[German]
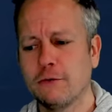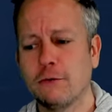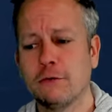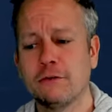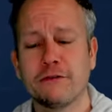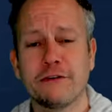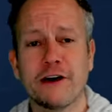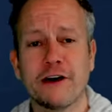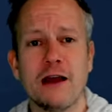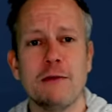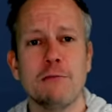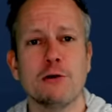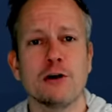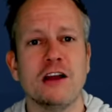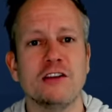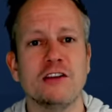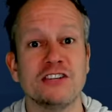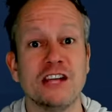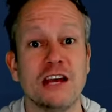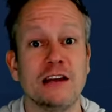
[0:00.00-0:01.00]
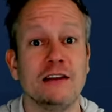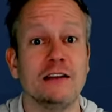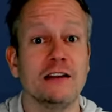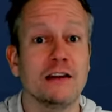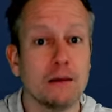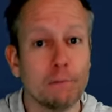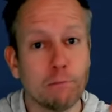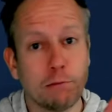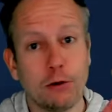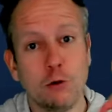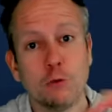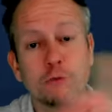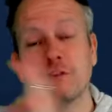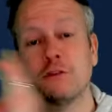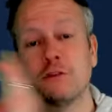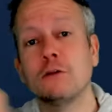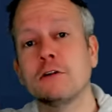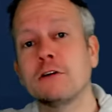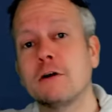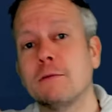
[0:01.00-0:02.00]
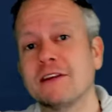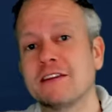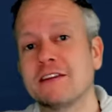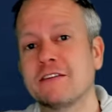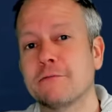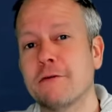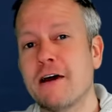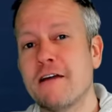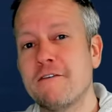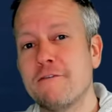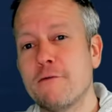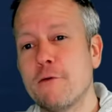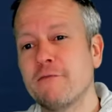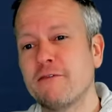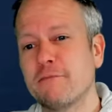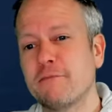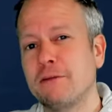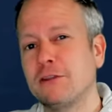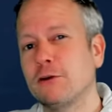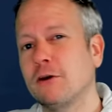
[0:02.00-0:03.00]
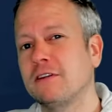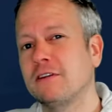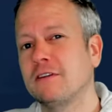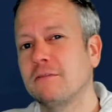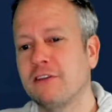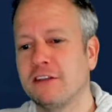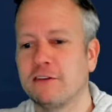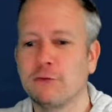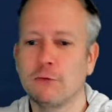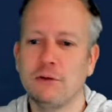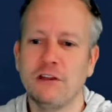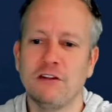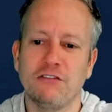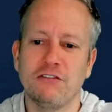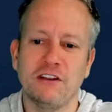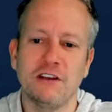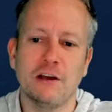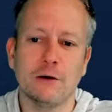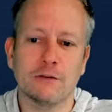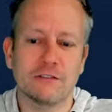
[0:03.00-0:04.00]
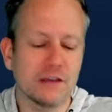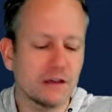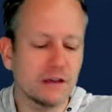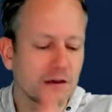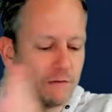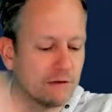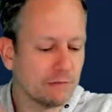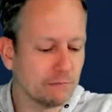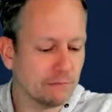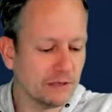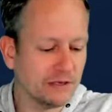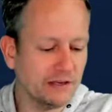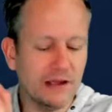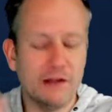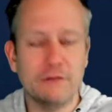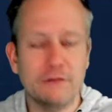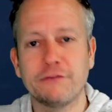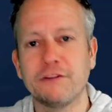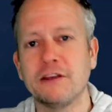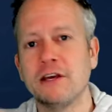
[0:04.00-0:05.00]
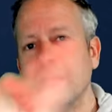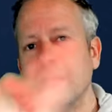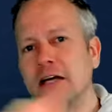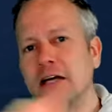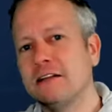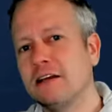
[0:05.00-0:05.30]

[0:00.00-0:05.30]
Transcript: Und Freiburg Asian Handicap plus 0,25 bedeutet, wenn es unentschieden ausgeht, gewinnt man die Hälfte.